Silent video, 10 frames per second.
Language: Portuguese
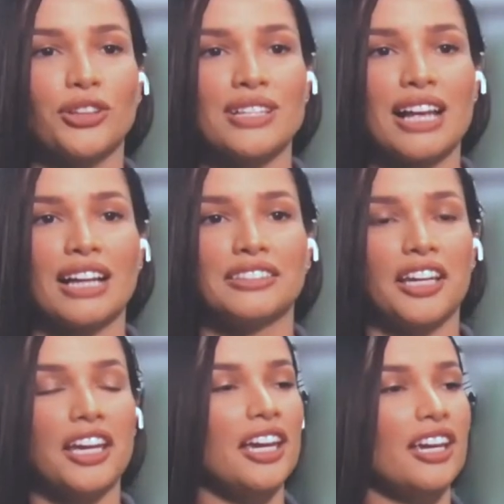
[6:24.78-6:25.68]

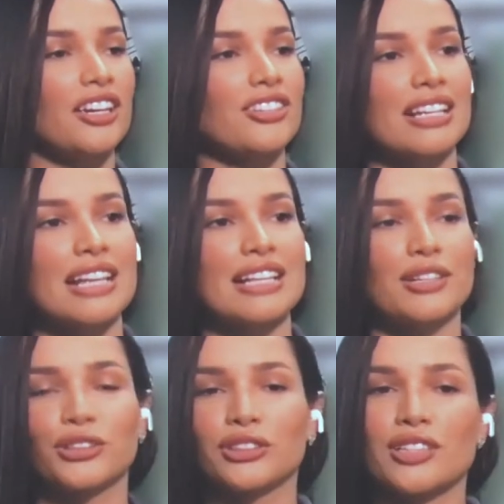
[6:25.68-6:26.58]
artísticas, essas
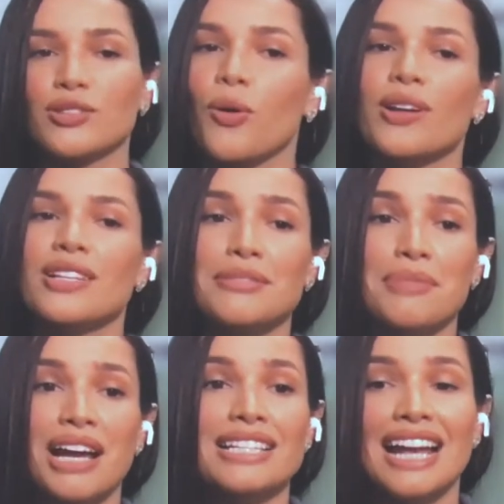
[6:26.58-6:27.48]
outras coisas,
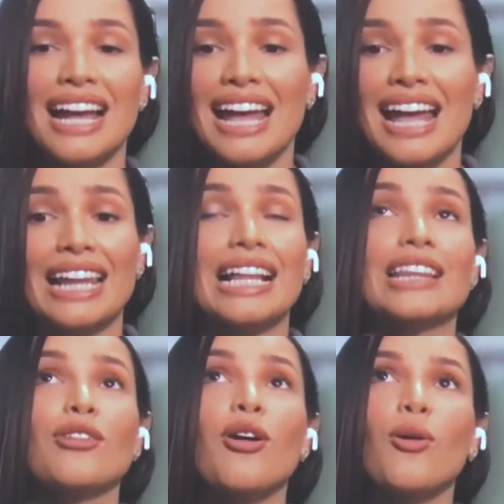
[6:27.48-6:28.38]
mas ela tá
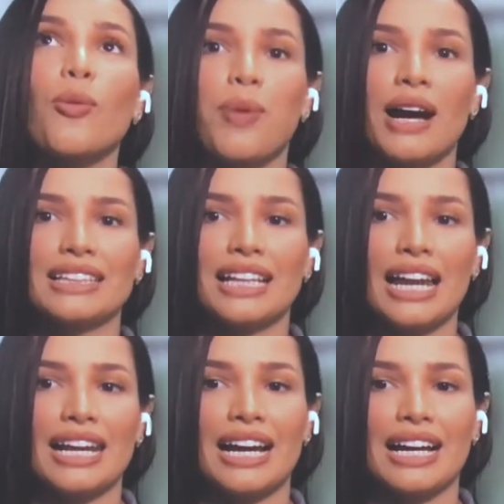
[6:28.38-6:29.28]
tão ocupada lá
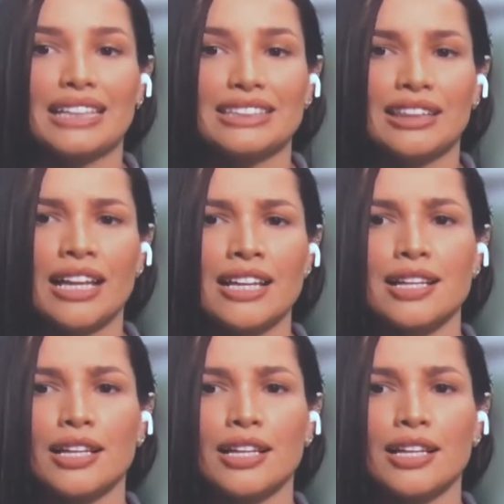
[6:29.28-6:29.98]
na lançando